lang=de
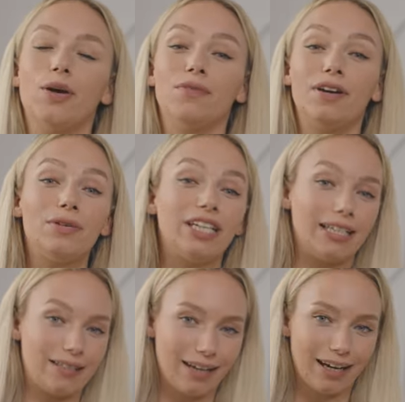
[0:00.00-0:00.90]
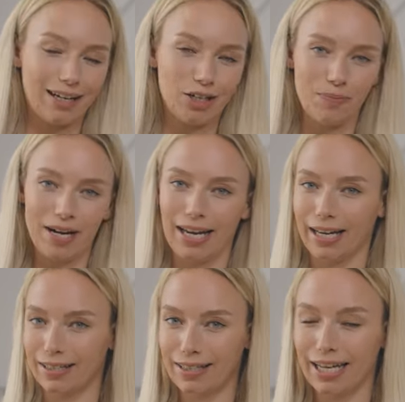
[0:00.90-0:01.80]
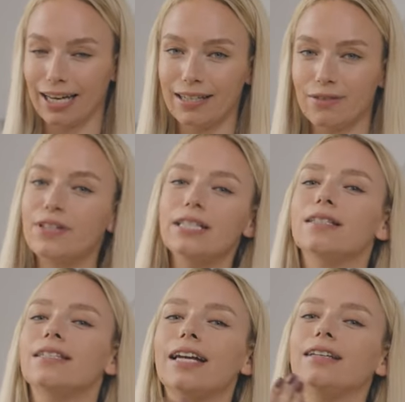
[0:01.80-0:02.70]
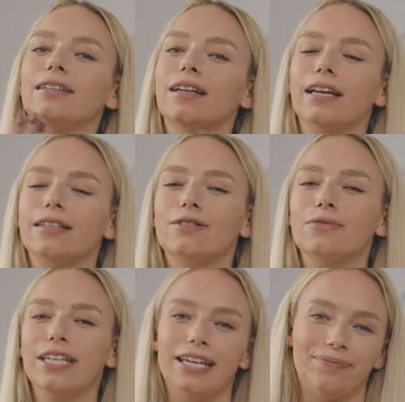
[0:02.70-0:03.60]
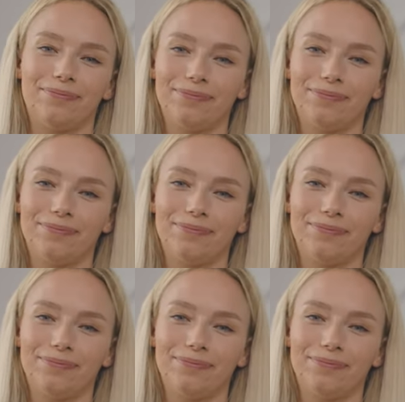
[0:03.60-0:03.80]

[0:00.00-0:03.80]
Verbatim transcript: Und wenn du dich jetzt direkt als Spender registrieren lassen willst, dann klickst du hier.